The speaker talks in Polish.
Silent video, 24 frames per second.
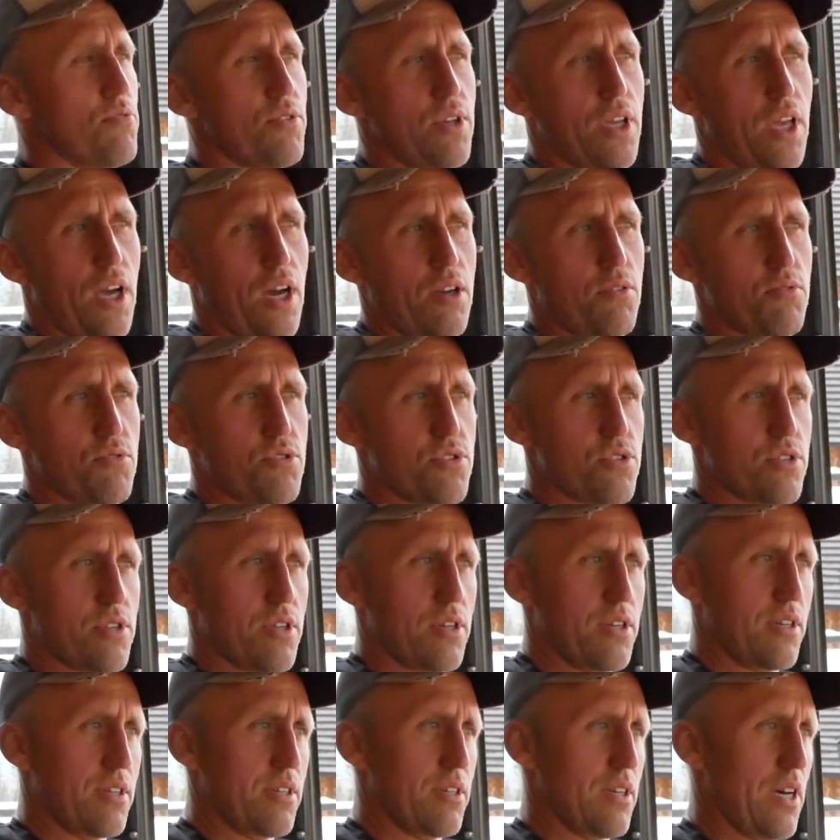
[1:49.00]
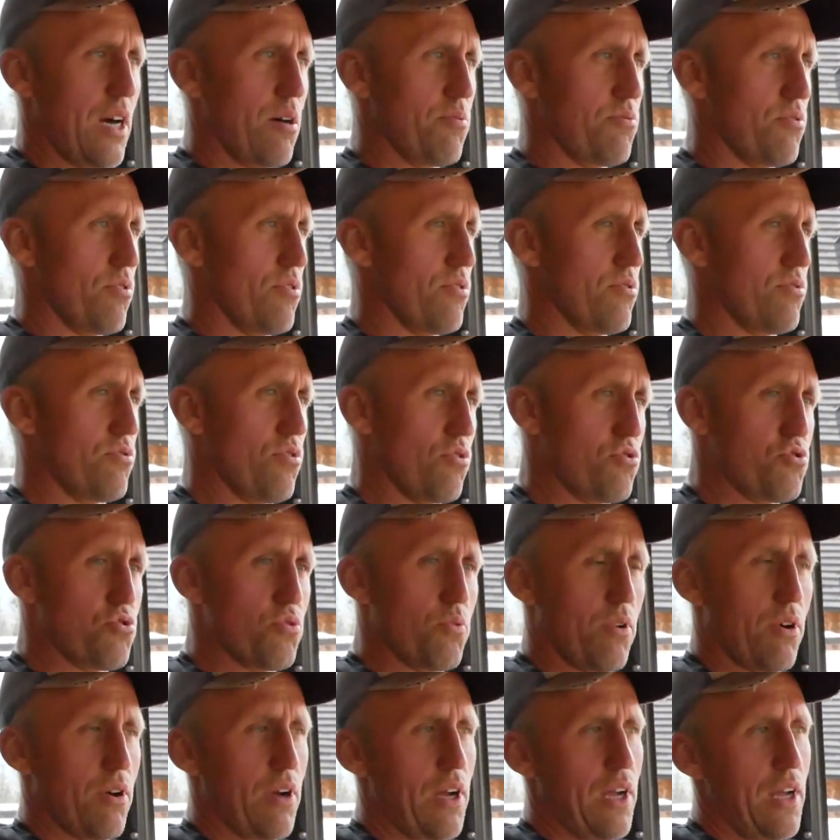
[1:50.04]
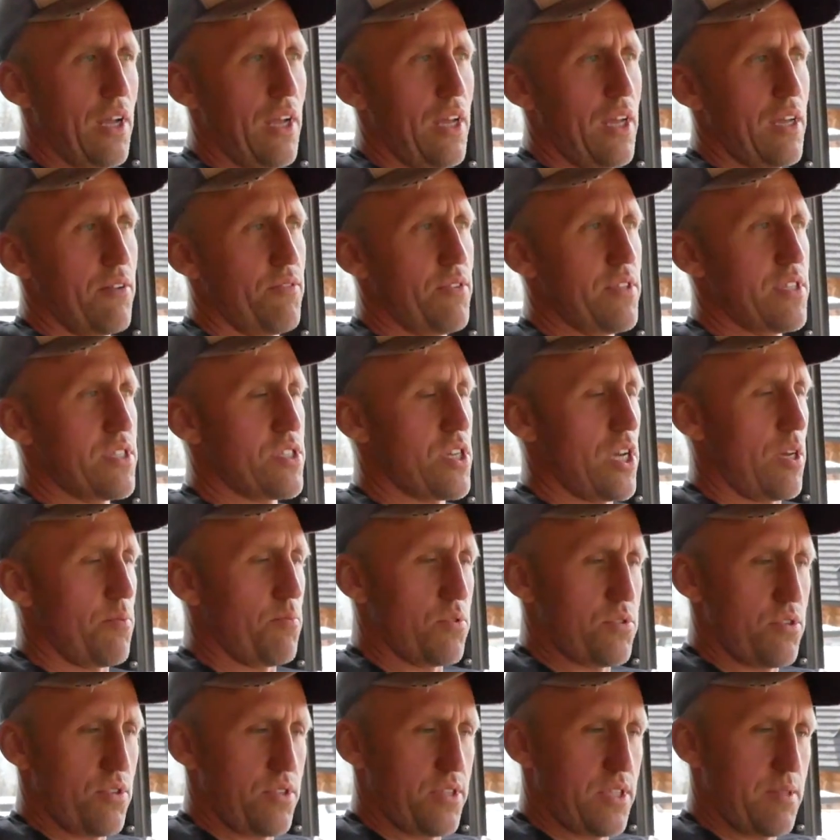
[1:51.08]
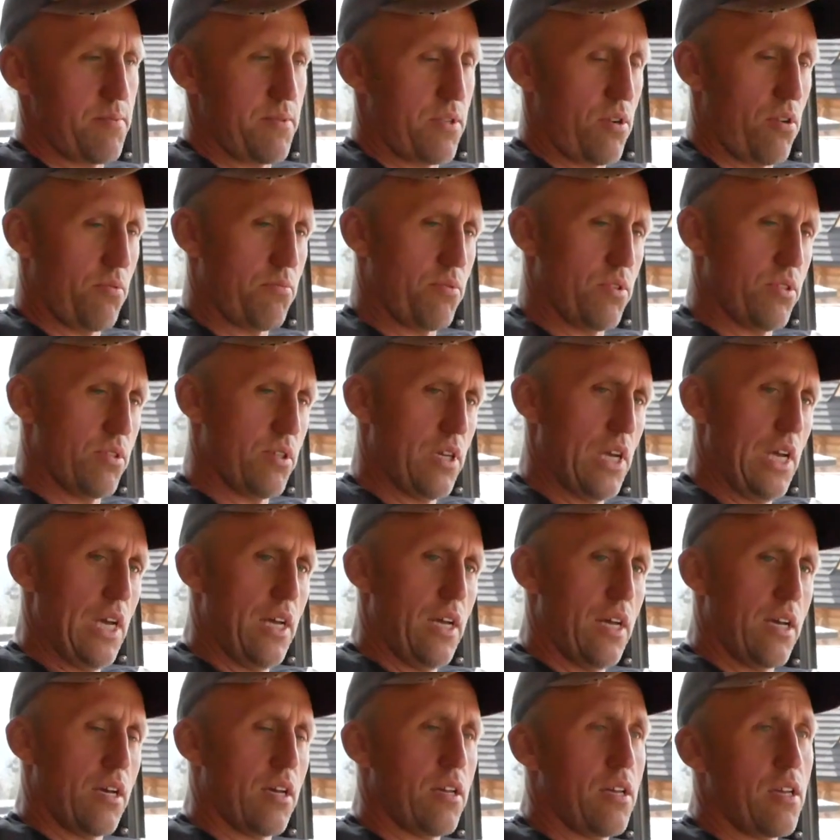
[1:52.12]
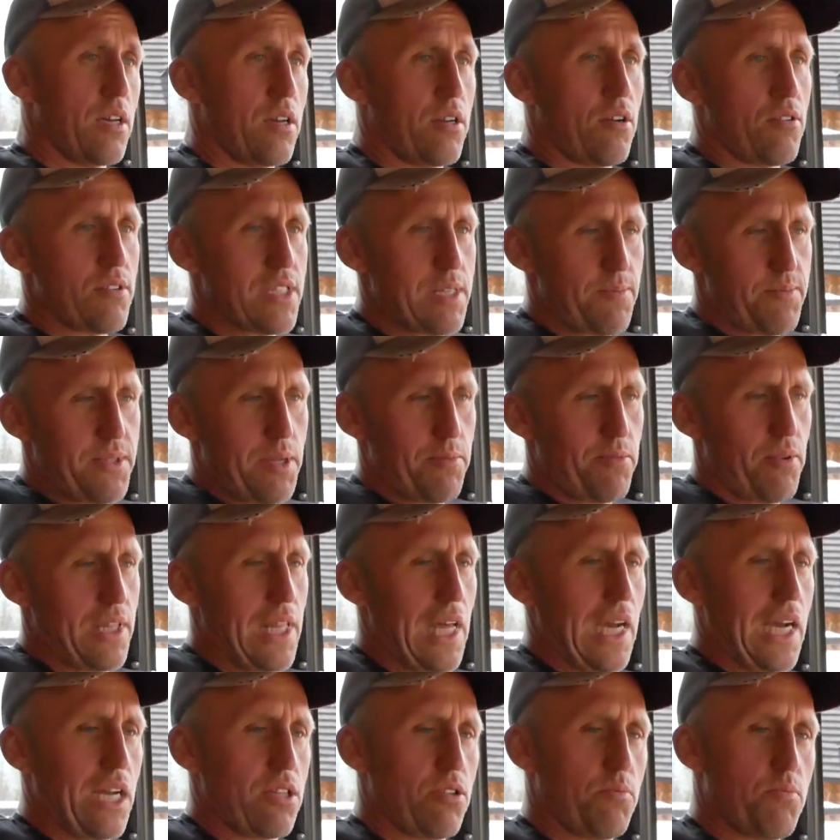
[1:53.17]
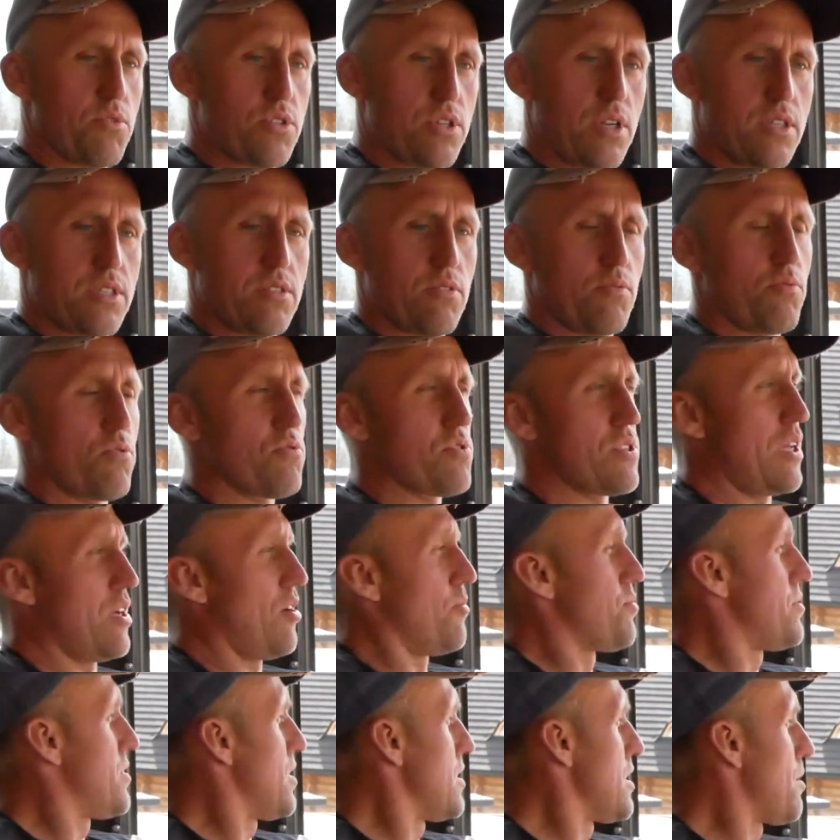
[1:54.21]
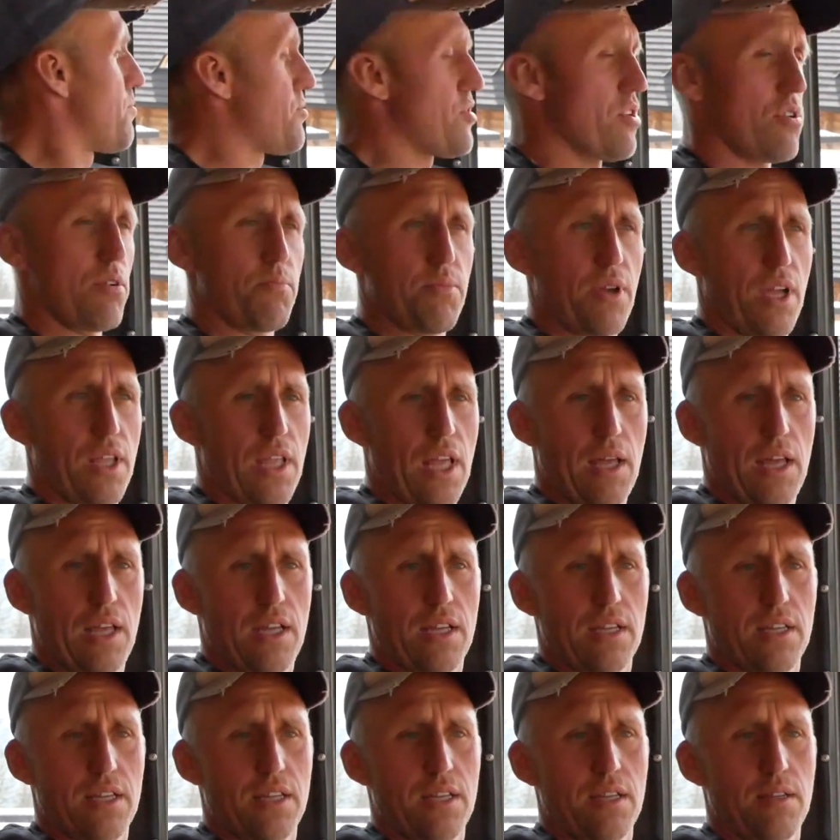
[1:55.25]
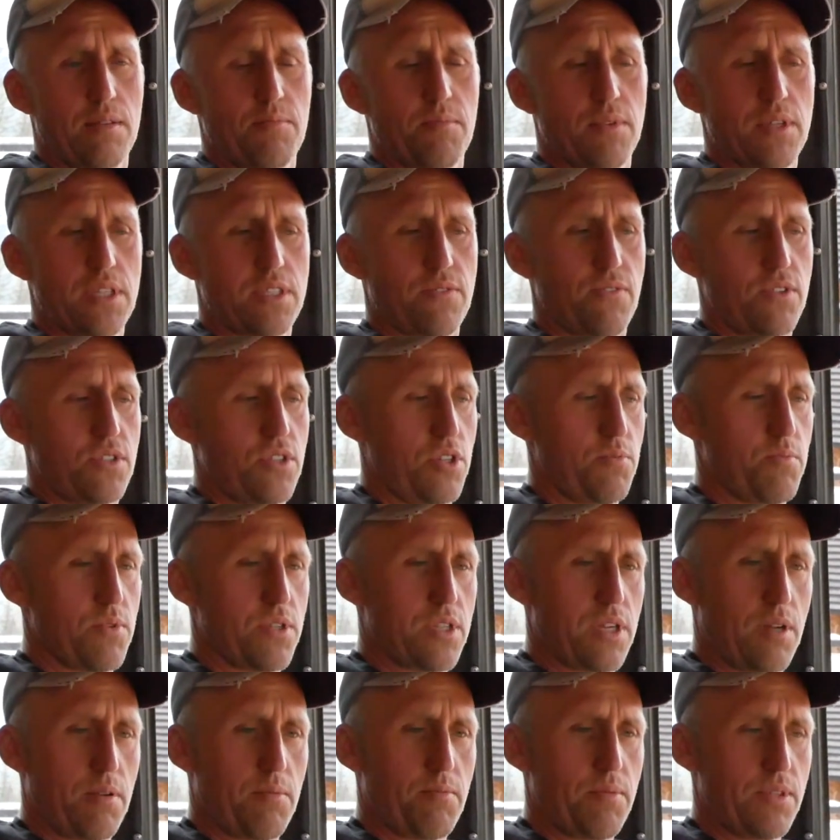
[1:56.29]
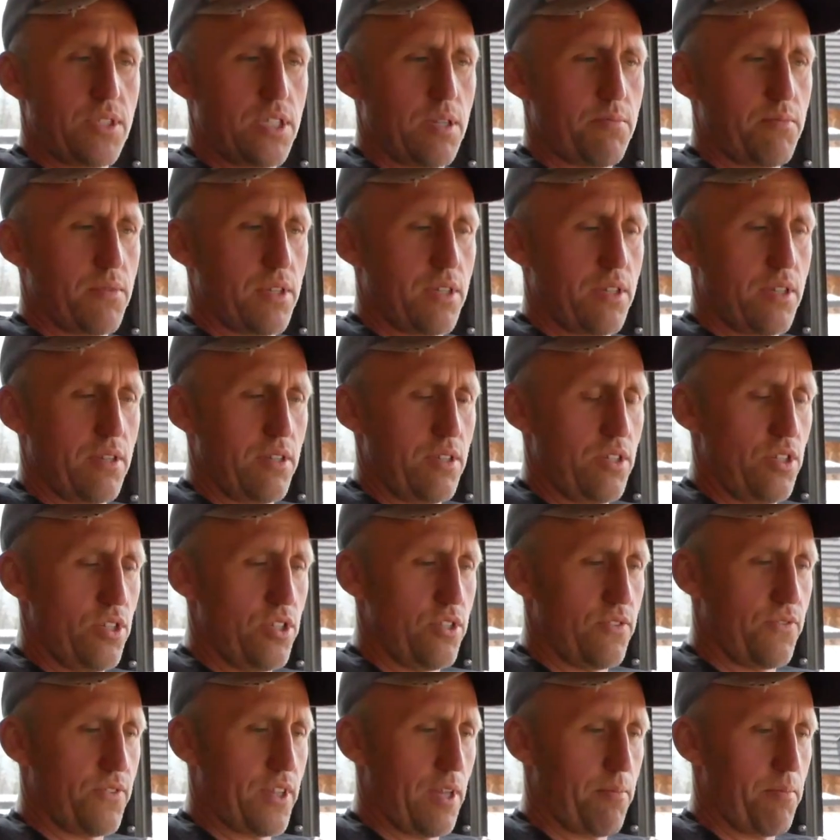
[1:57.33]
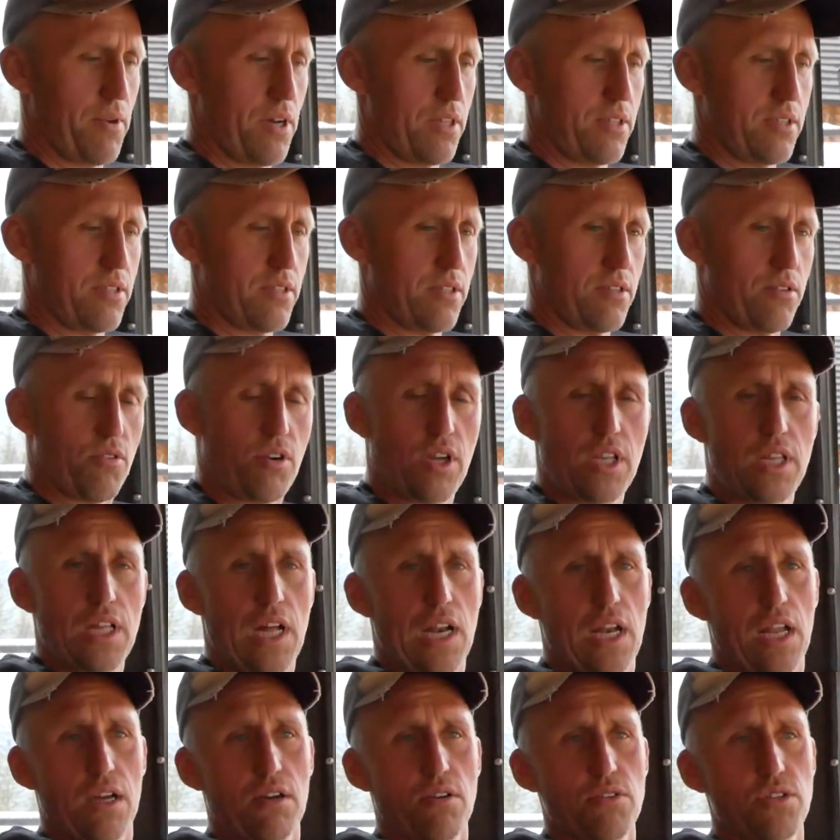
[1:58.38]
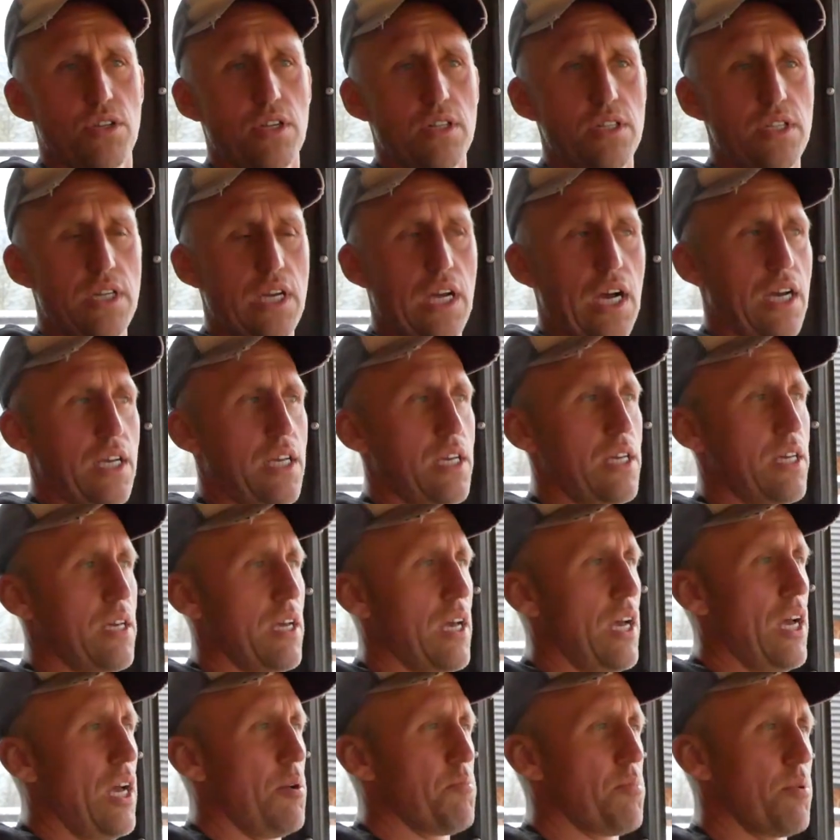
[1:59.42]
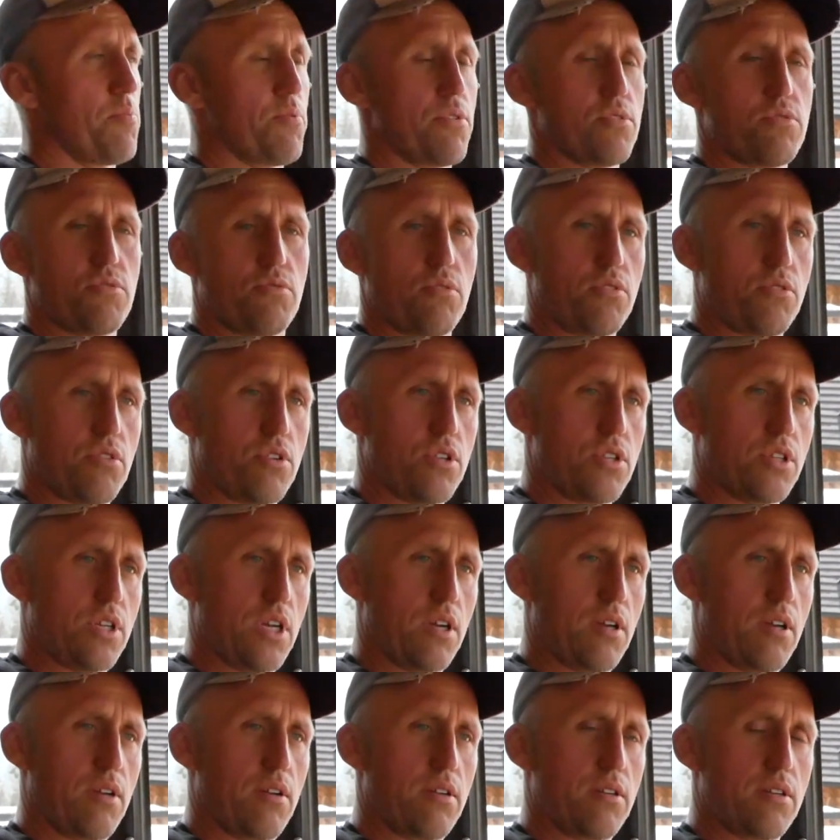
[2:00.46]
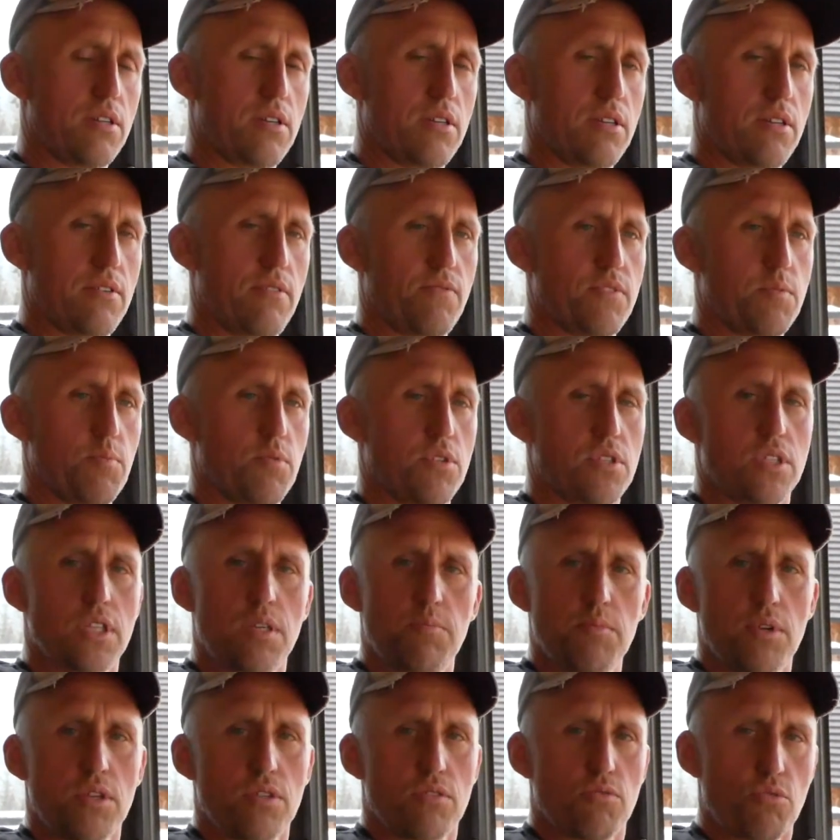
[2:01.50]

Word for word: górki, a już auto toczyło. Więc trzeba było coś z tym zrobić. E, koncepcja była taka, no można, są różne opcje na przerobienie. E, my stwierdziliśmy, że będziemy iść w temat e, oryginalnego silnika i po prostu go troszeczkę wzmocnimy